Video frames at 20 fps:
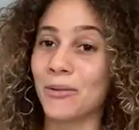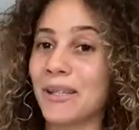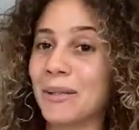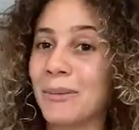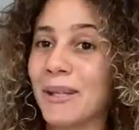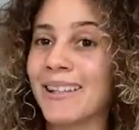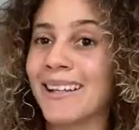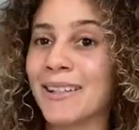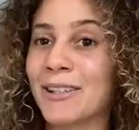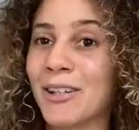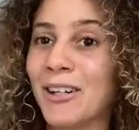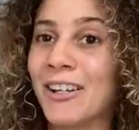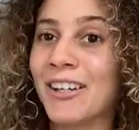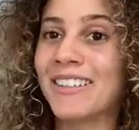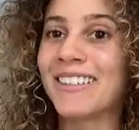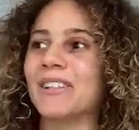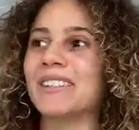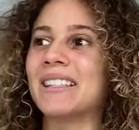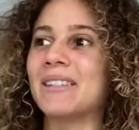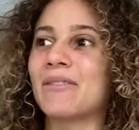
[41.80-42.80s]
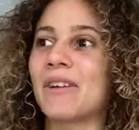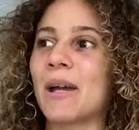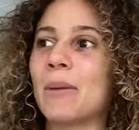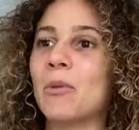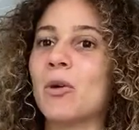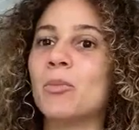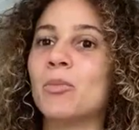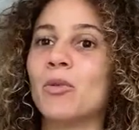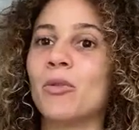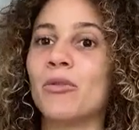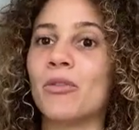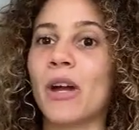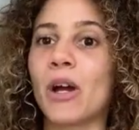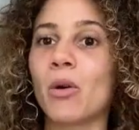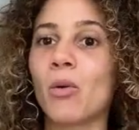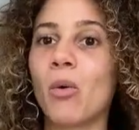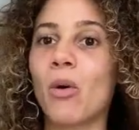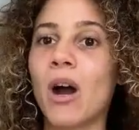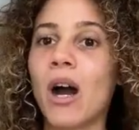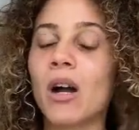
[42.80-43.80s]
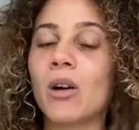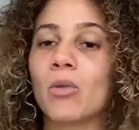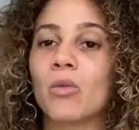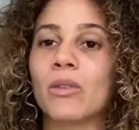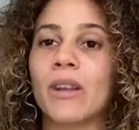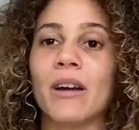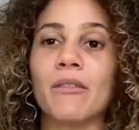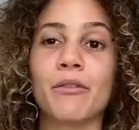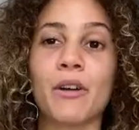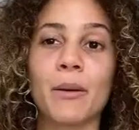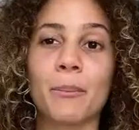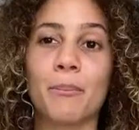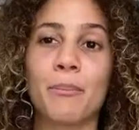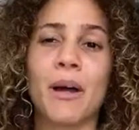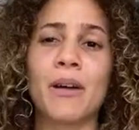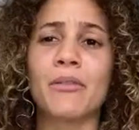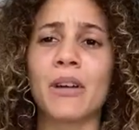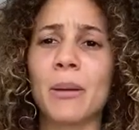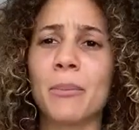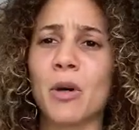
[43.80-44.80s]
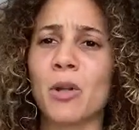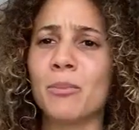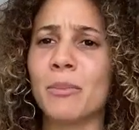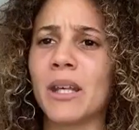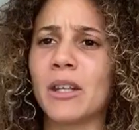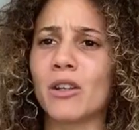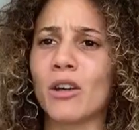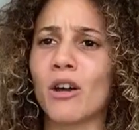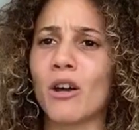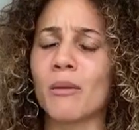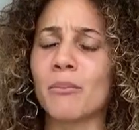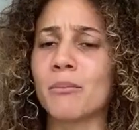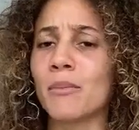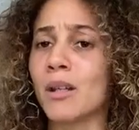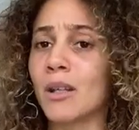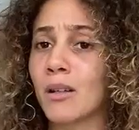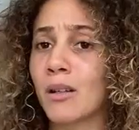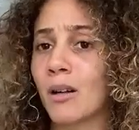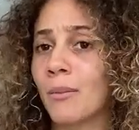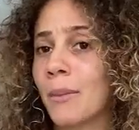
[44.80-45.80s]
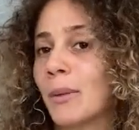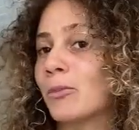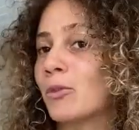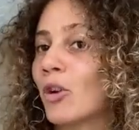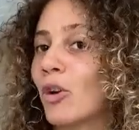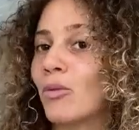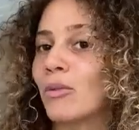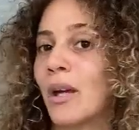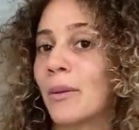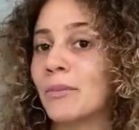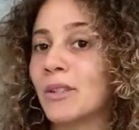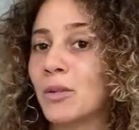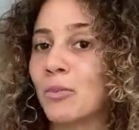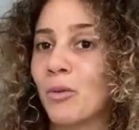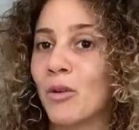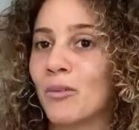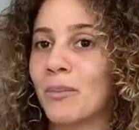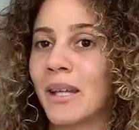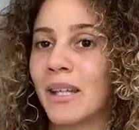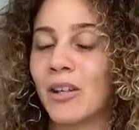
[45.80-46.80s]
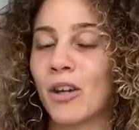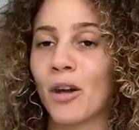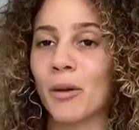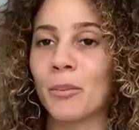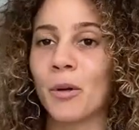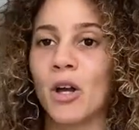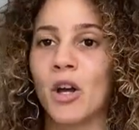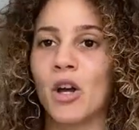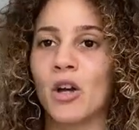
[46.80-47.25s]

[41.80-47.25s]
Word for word: on est bien d'accord C'est vraiment pour faire croire qu'on n'a pas vraiment de make-up, mais qu'en même temps on a un petit peu de make-up.